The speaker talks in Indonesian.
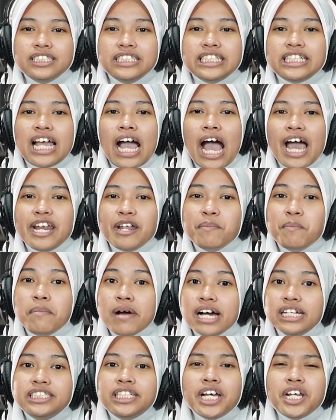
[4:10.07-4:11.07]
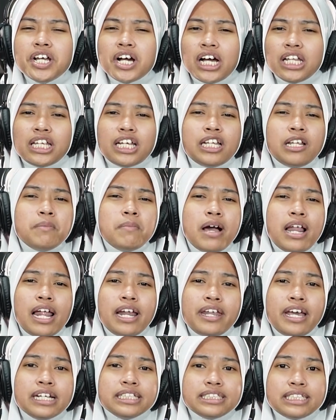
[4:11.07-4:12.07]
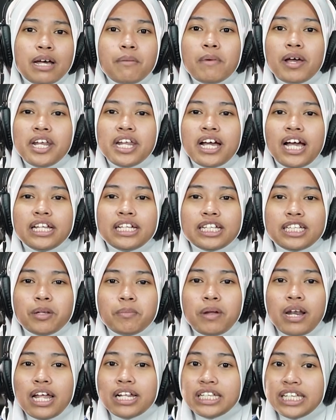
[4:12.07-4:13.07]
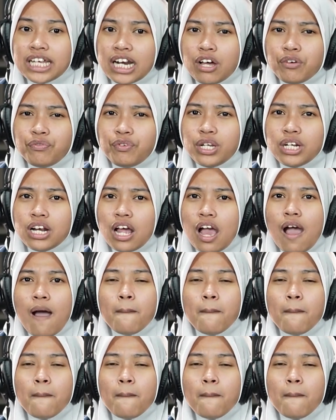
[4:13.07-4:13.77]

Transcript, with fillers: jika ada baja dengan ketebalan yang sama dengan ketebalan grafin,